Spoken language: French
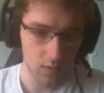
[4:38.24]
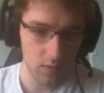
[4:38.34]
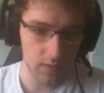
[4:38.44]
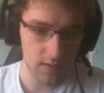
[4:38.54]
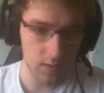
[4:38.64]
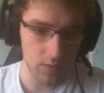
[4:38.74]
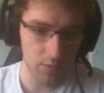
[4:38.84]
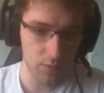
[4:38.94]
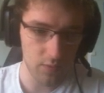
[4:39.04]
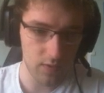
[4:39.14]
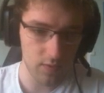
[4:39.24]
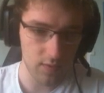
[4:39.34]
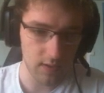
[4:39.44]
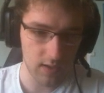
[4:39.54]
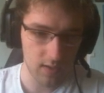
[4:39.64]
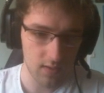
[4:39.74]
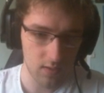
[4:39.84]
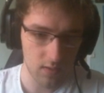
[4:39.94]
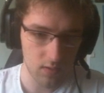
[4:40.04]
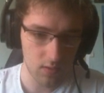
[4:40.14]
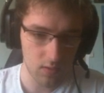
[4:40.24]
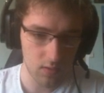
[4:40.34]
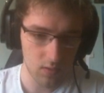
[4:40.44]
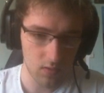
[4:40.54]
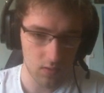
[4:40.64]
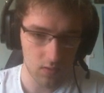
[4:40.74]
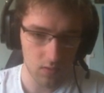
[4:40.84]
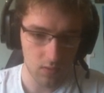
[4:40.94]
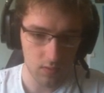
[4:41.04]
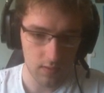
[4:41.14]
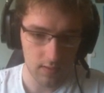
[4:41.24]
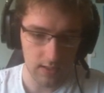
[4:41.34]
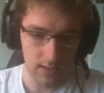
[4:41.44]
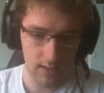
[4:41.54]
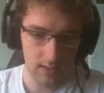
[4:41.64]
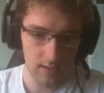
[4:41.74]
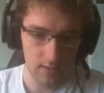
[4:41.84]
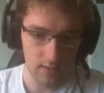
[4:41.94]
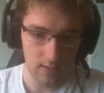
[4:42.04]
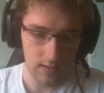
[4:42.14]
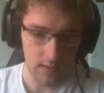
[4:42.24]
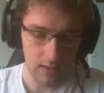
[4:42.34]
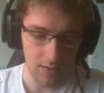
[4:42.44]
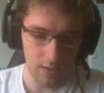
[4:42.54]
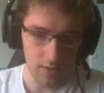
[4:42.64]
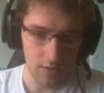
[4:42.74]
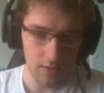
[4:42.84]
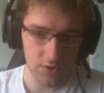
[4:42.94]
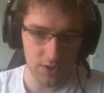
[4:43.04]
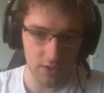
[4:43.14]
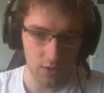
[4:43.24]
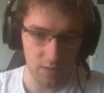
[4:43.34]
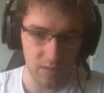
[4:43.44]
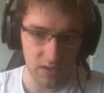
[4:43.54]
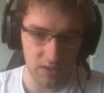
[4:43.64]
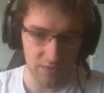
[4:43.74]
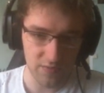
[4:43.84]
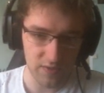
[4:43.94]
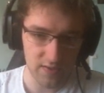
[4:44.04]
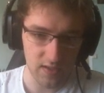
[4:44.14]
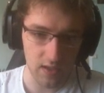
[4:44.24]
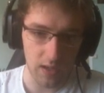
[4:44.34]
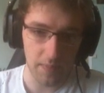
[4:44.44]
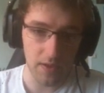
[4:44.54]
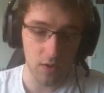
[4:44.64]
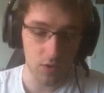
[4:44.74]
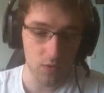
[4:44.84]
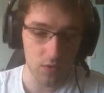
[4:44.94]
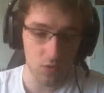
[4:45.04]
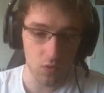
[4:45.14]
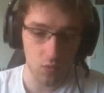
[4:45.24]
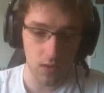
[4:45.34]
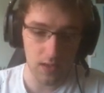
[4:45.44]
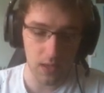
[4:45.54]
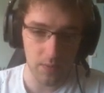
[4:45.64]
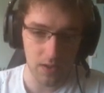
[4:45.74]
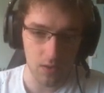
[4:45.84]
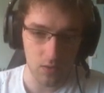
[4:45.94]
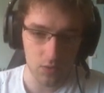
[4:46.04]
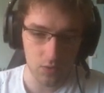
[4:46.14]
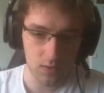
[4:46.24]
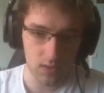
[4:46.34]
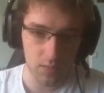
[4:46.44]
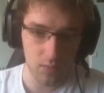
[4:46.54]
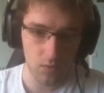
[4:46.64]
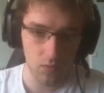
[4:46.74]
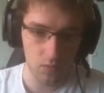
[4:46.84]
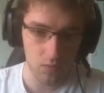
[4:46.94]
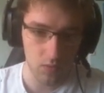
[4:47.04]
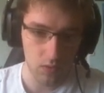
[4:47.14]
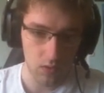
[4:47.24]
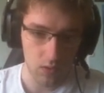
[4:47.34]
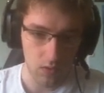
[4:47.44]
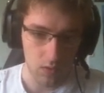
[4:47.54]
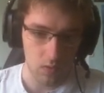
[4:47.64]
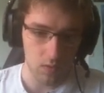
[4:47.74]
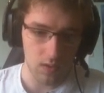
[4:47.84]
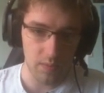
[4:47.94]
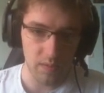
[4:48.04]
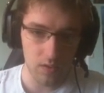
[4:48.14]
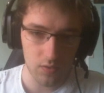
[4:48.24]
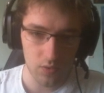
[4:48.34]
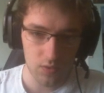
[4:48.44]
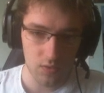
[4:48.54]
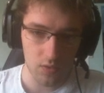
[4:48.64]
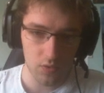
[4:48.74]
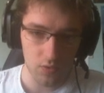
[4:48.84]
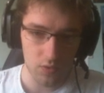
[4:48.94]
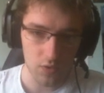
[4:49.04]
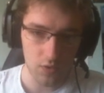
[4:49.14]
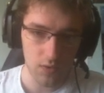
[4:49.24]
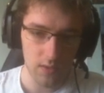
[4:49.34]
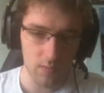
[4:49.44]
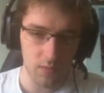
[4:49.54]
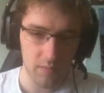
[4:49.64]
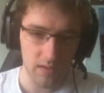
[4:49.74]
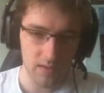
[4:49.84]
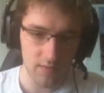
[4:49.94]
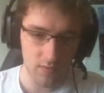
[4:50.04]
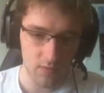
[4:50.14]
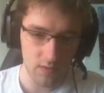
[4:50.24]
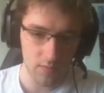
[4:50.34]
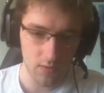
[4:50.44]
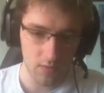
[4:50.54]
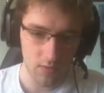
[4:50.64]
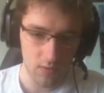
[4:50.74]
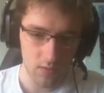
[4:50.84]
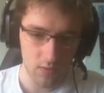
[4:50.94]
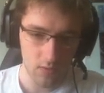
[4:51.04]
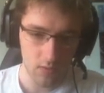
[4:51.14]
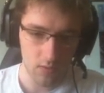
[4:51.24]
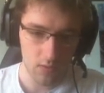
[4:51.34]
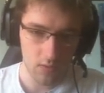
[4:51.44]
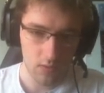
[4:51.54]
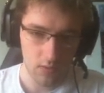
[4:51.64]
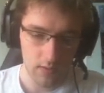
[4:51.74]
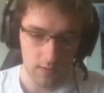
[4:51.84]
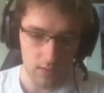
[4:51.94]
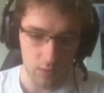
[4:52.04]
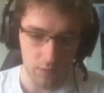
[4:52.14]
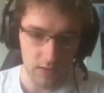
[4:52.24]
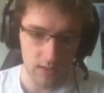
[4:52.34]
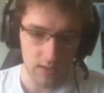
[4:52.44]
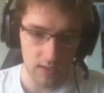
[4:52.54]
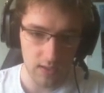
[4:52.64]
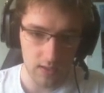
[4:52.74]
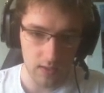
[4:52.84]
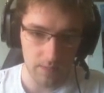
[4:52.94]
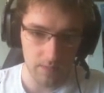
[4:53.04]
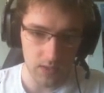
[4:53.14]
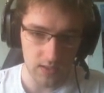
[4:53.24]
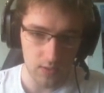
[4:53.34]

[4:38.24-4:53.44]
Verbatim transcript: On va essayer de le fumer ce sac. Tac. Euh, j'ai rempart, j'ai fait ça. Après, en soi, de loin, il n'y a pas grand chose qui peut nous on craint pas grand chose, grand chose. Le seul truc qui m'embête éventuellement, c'est le fait qu'il y ait un, un